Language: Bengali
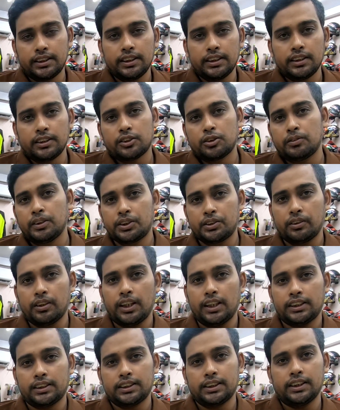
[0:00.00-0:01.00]
শীতের সময় চলে
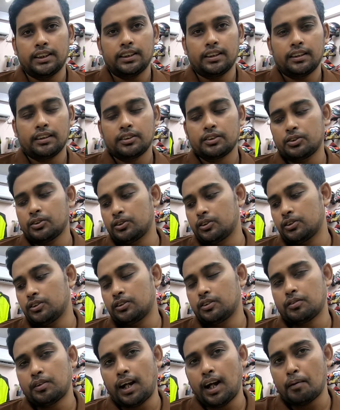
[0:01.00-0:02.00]
আসছে তো
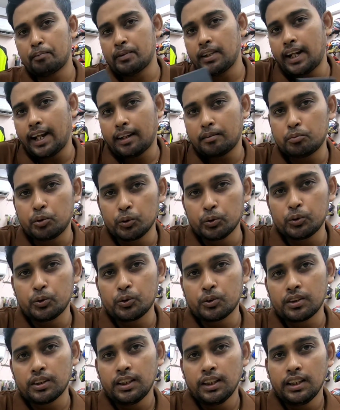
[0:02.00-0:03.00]
আপনার এক
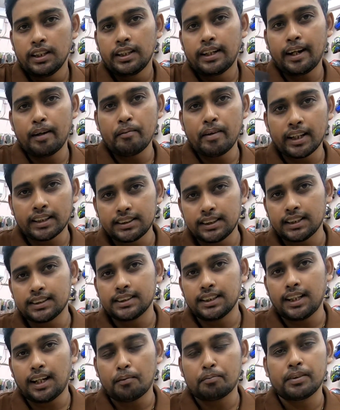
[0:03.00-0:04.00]
বন্ধুর টিম এক্স
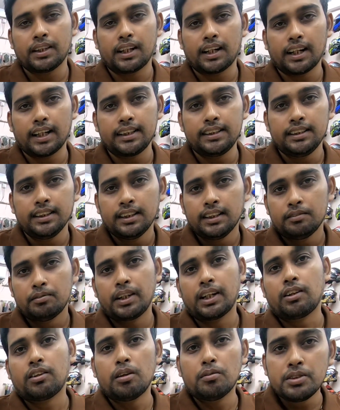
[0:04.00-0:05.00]
আছে আপনার নাই
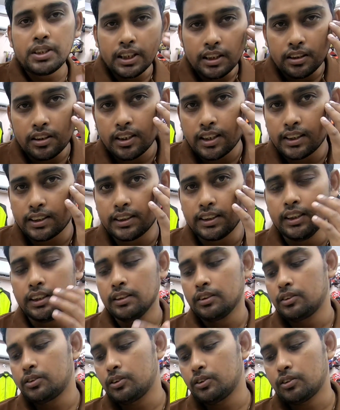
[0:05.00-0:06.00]
মানে কমিউনিকেটর আছে
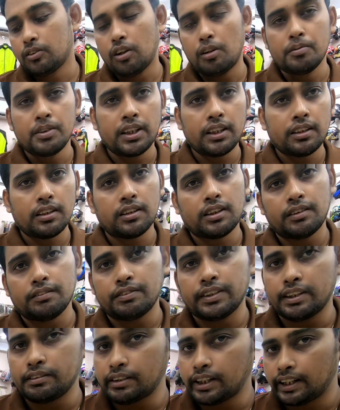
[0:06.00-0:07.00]
তো কমিউনিকেটরটা
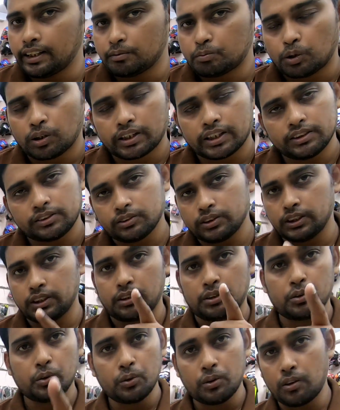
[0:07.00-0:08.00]
ভেরি ভেরি ইম্পর্টেন্ট যদি
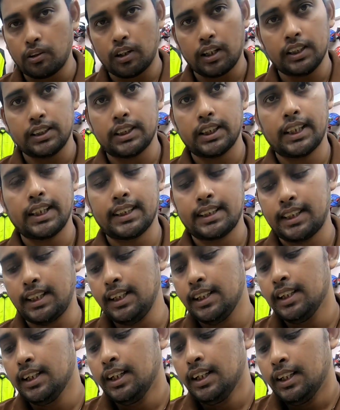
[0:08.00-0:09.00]
ট্যুর করেন সেক্ষেত্রে
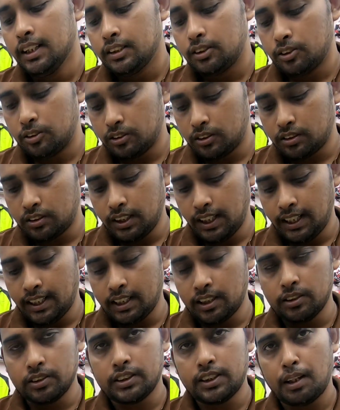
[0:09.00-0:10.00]
তো
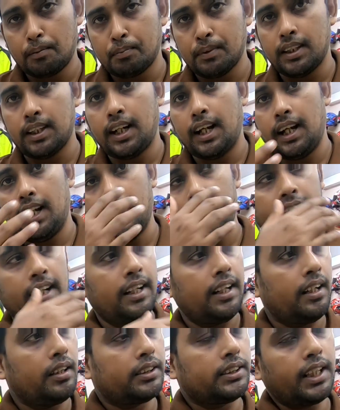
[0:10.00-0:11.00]
এটা হচ্ছে আপনার
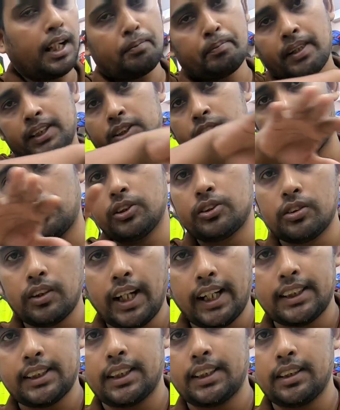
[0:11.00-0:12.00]
চার পাঁচ ছয়জন
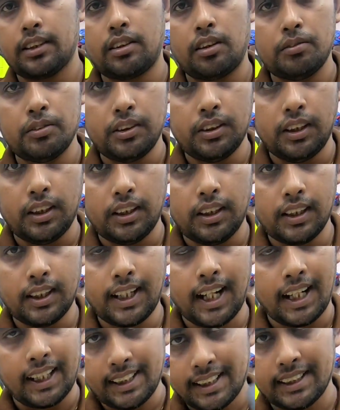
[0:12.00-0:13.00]
একসাথে
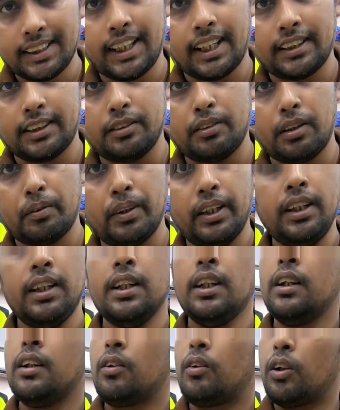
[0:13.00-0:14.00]
কানেক্টেড থাকতে পারবেন
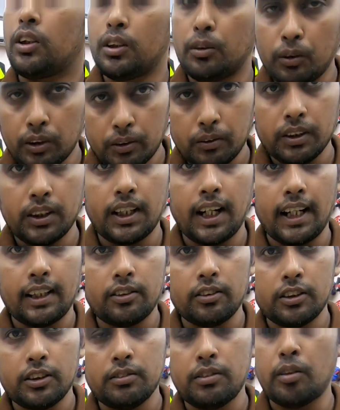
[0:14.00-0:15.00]
কথা বলতে বলতে রাইড করতে